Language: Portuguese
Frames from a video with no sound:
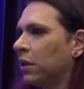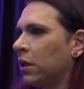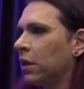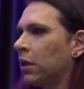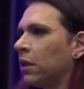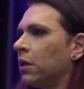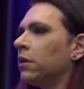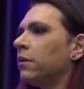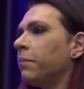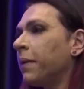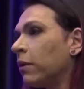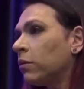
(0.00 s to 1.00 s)
Pra não dar
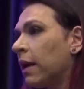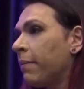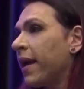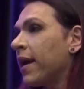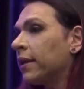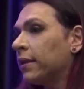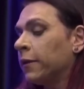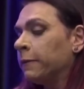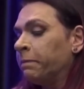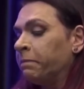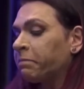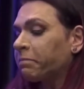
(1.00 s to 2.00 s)
merda. Pra não dar merda.
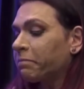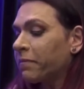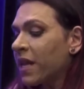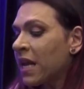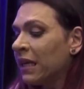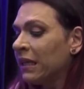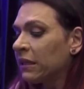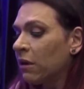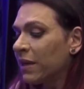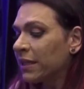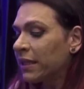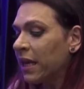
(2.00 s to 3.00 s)
Sim.
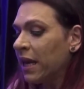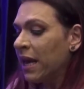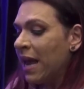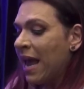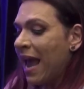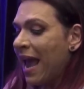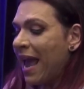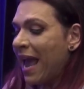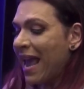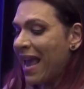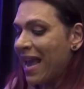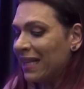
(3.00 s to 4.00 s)
Então, assim,
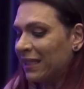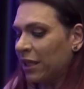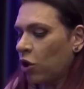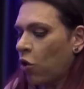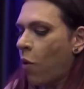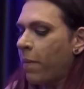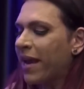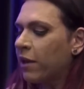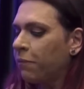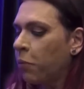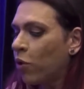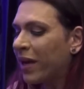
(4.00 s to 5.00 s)
é esse. Como é
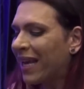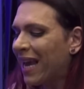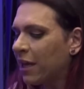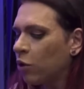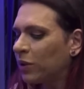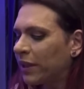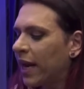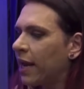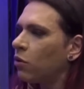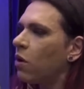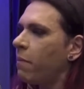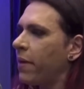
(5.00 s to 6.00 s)
que. Por que, que o
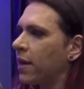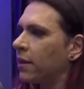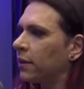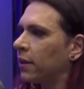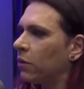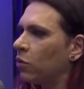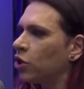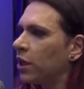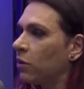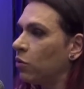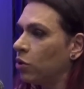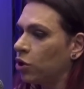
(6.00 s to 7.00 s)
treino aumenta os,
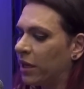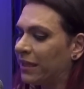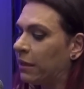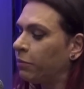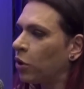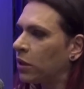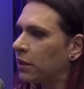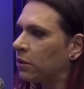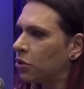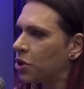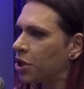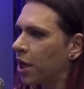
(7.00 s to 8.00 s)
os receptores
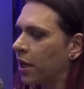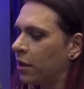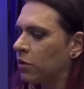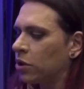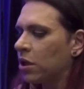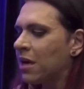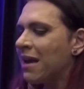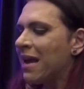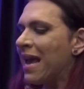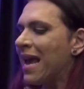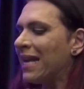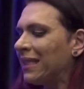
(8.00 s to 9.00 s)
androgênicos?
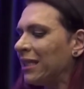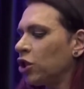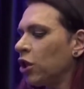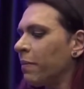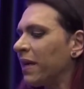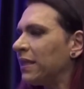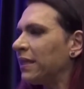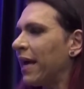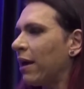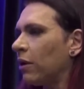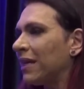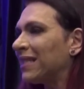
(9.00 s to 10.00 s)
Existem umas
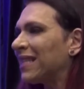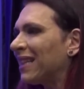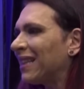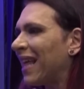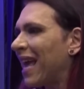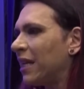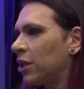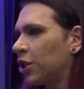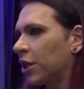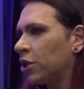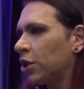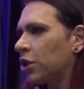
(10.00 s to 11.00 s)
células satélite
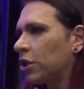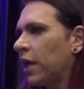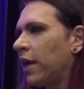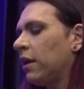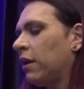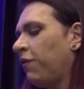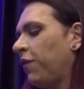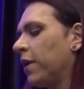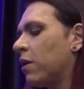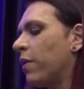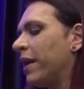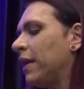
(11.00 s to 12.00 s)
que a gente tem que
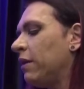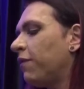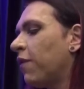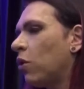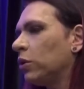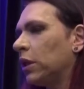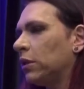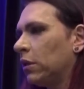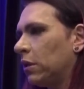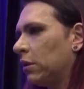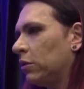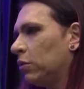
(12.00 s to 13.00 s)
ficam ali em volta
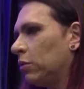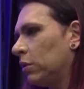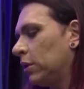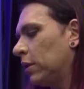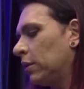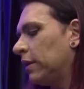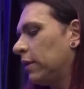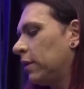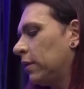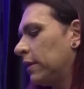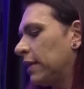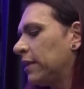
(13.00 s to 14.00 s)
da, do, da,
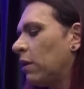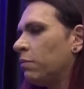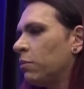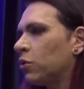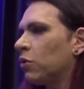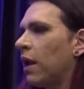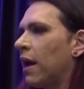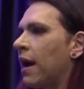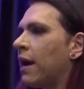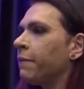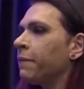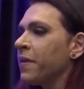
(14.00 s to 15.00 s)
da, da célula
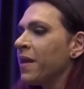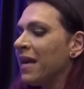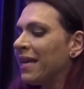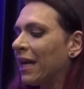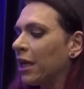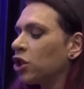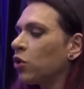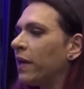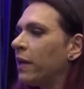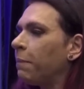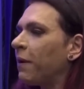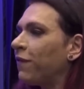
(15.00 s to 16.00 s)
muscular, que elas estão
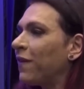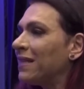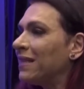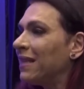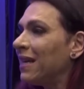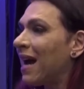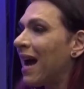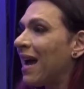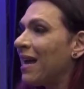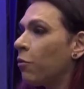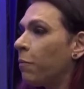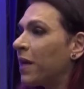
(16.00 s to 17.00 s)
ali para fazer a
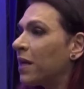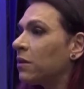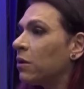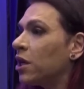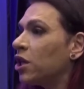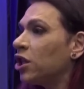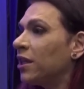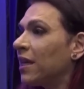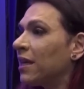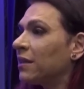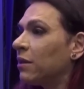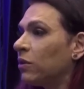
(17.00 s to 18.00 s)
recuperação, a
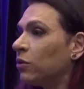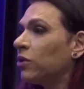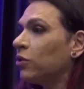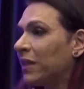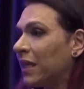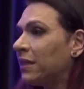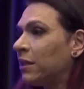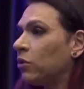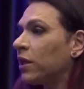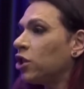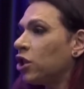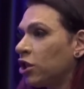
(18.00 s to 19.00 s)
regeneração do, do,
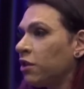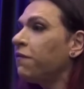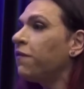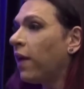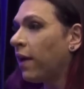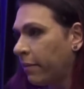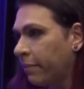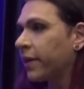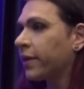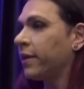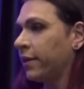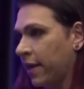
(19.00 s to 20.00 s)
tecido que a gente
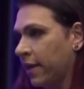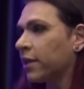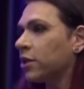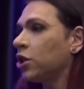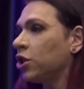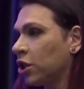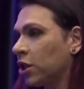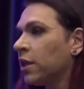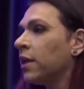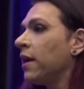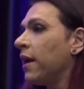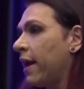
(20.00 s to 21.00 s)
inflama, que, né, que a gente
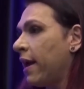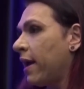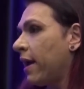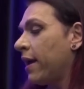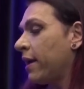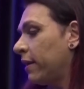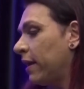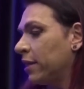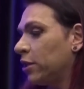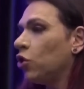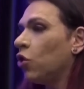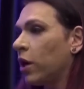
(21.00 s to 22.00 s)
é, é,
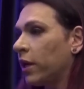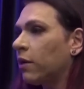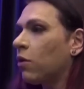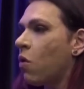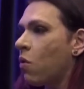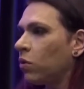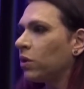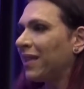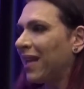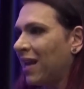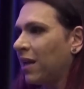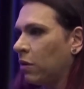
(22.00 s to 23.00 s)
lesiona com o uhum.
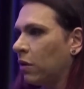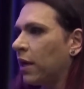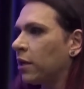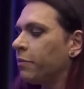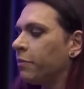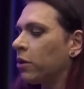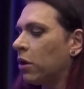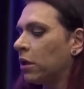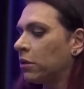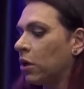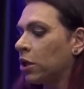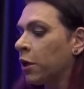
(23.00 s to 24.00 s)
treino, né? As
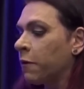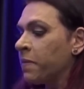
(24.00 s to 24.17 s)
microlesões.